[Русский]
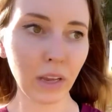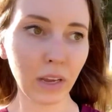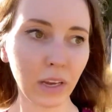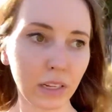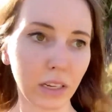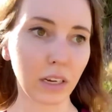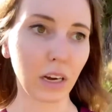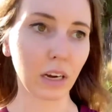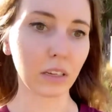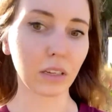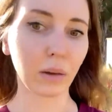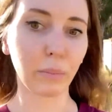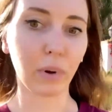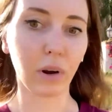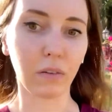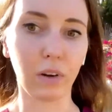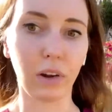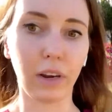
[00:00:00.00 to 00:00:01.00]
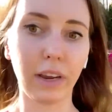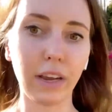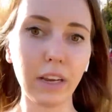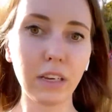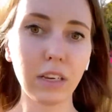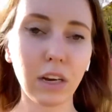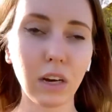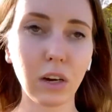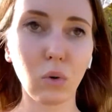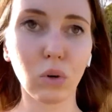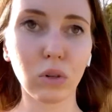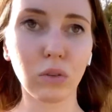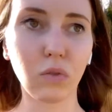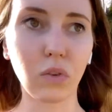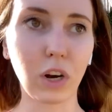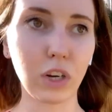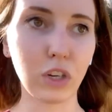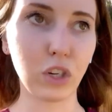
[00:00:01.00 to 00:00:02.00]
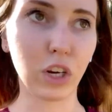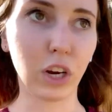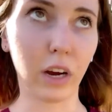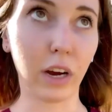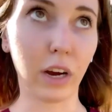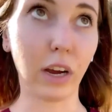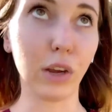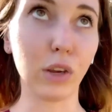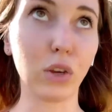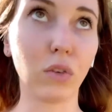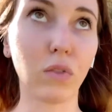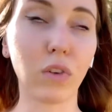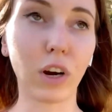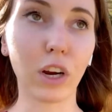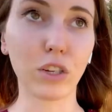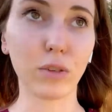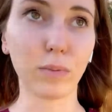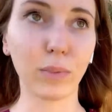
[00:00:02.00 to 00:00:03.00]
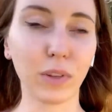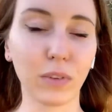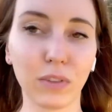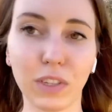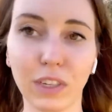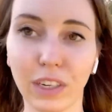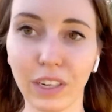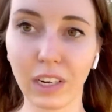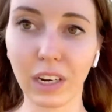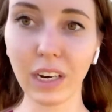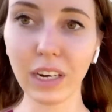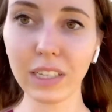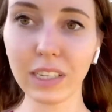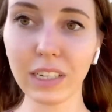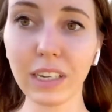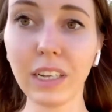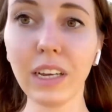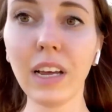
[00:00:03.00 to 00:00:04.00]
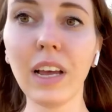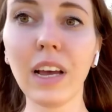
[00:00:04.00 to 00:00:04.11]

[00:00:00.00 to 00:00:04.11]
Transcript: это как направление от врача, а ее врач был в декрете,